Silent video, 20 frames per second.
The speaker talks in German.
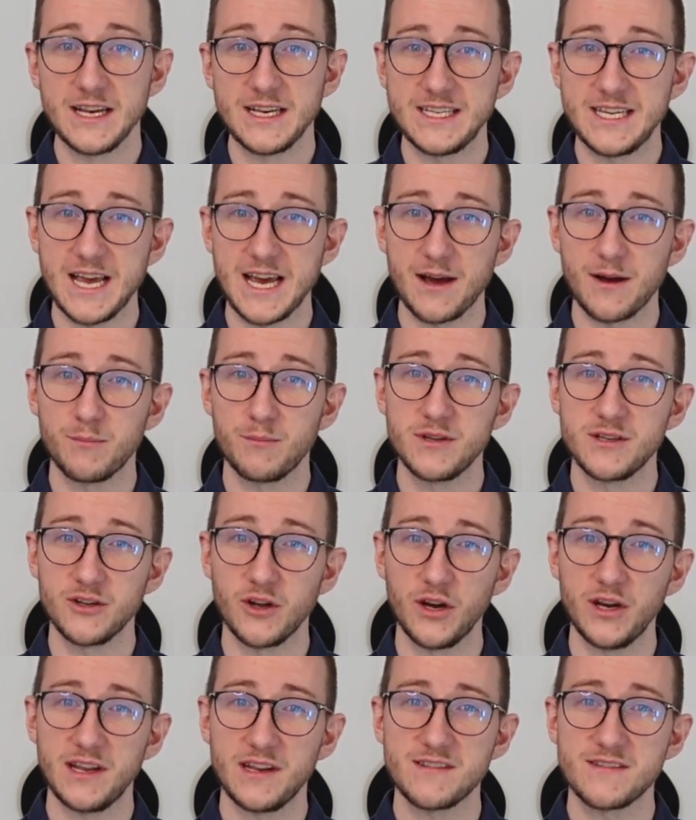der
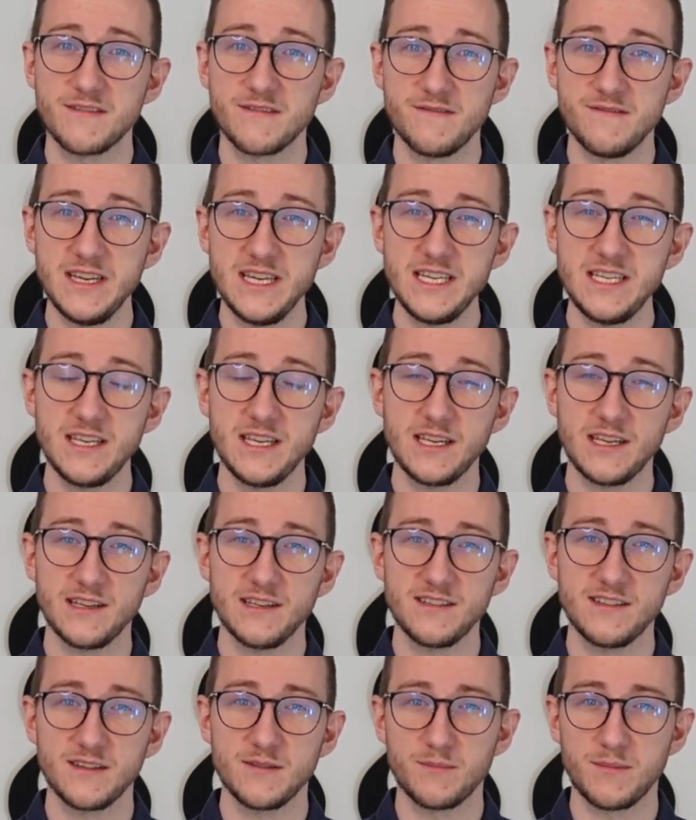besonders wichtig
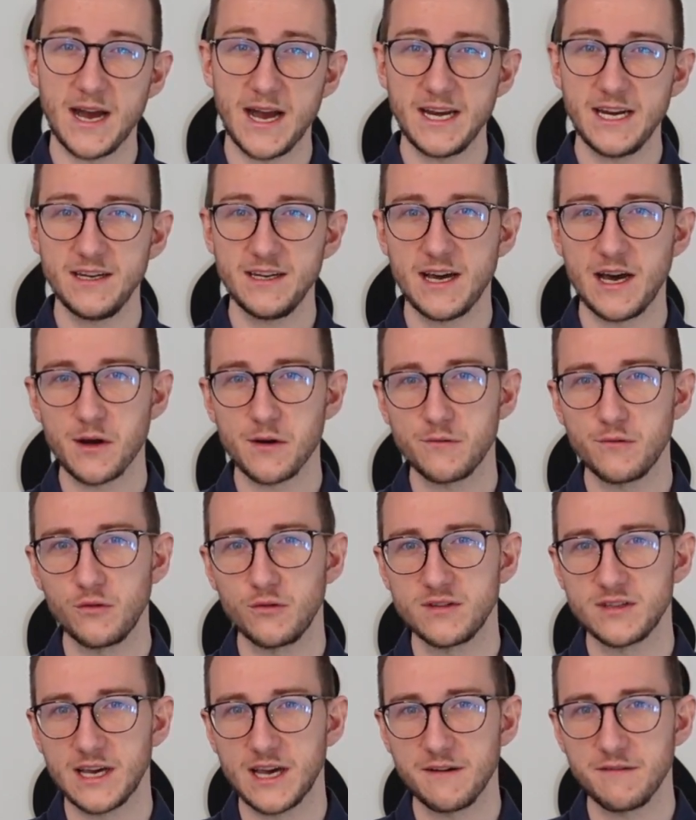ist bei den
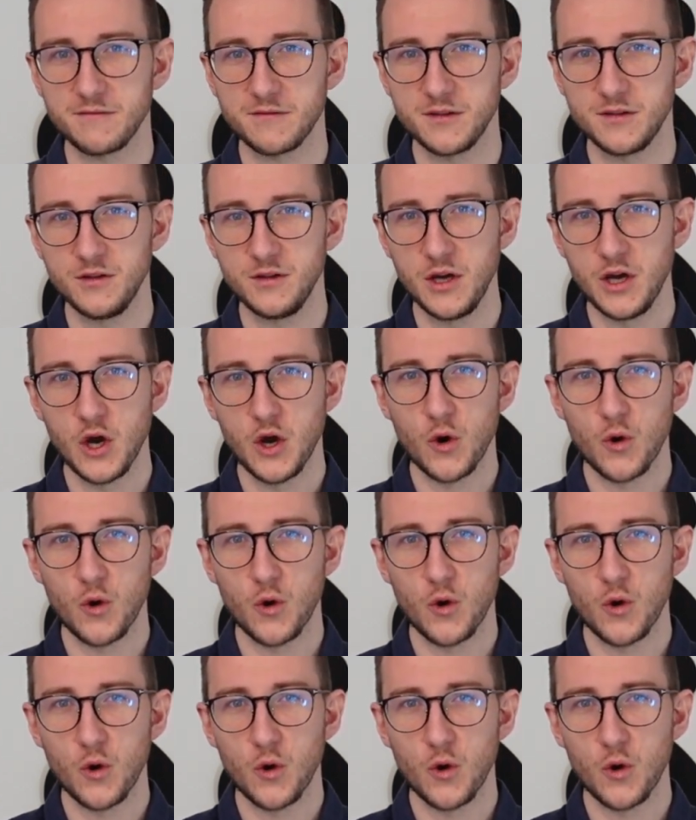Nachwuchskräften